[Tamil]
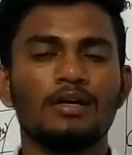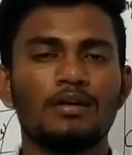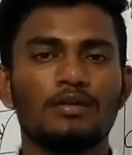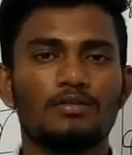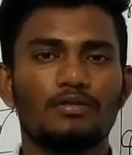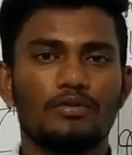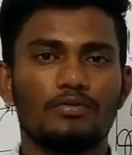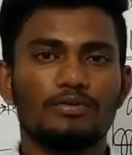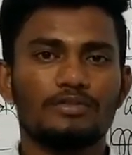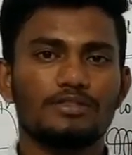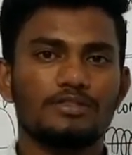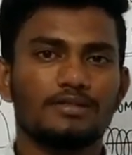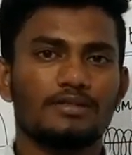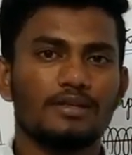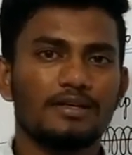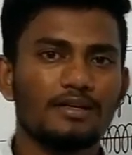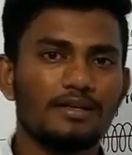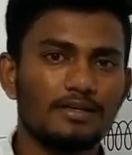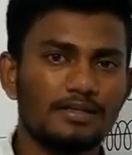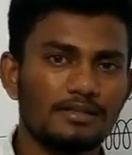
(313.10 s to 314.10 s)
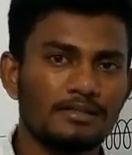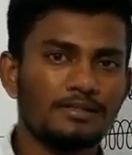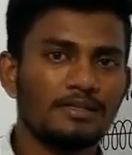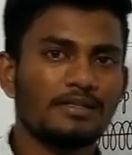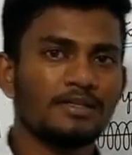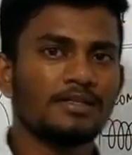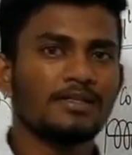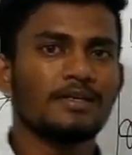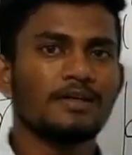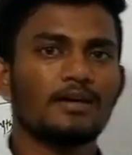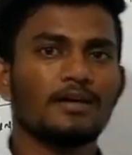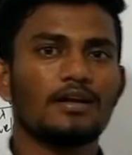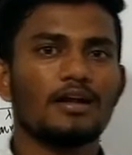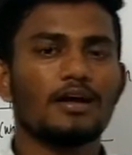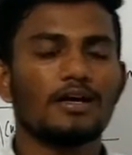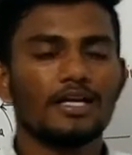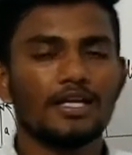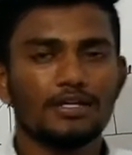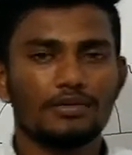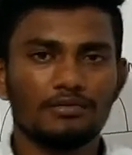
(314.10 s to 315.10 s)
ஒரு விஷயம் தான் இந்த
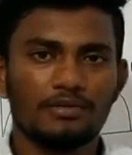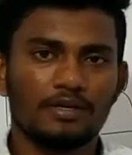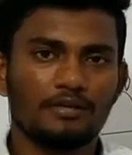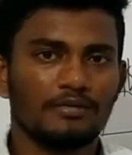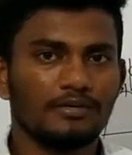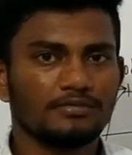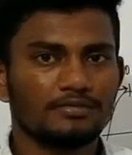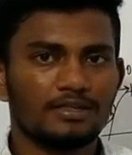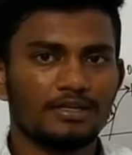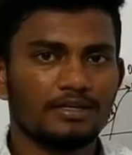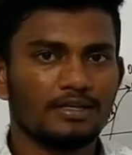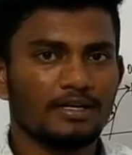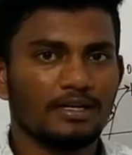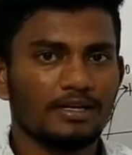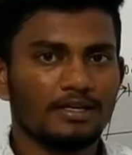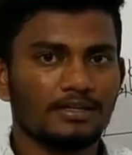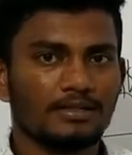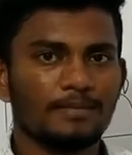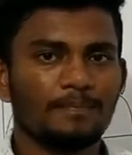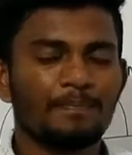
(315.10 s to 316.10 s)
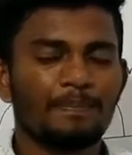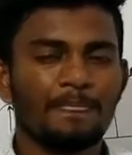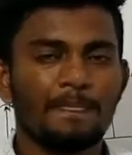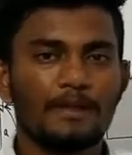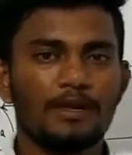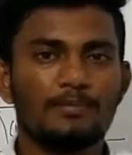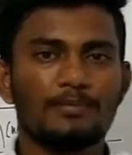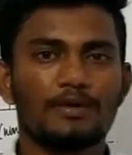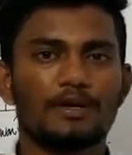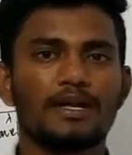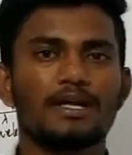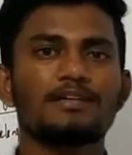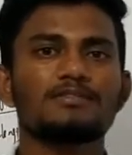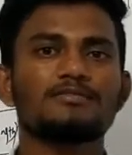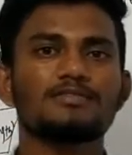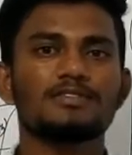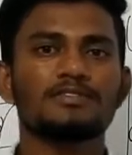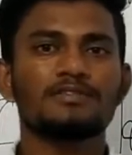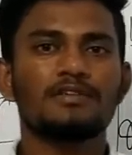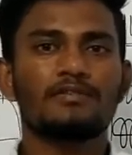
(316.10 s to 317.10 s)
லாங்கிட்யூனல் வேவ்ஸில் நடக்குது அப்போ
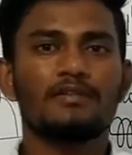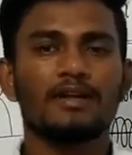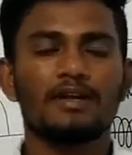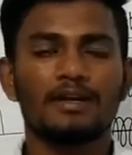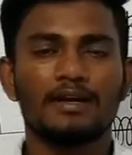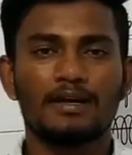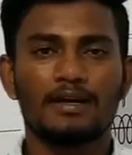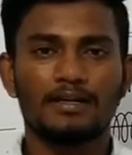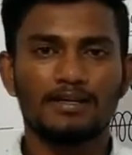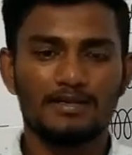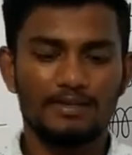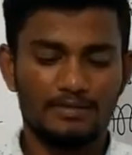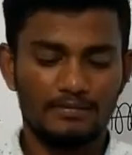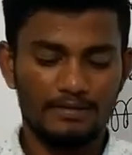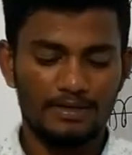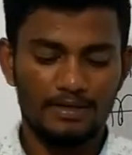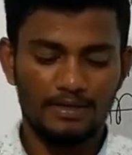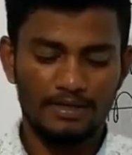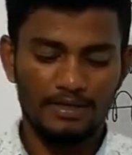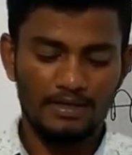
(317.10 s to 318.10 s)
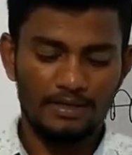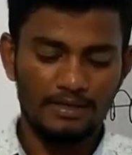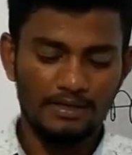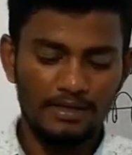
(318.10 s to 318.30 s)
ட்ரான்ஸ்ஃபர் சேவில் என்ன நடக்குது அப்படின்ட்டுனா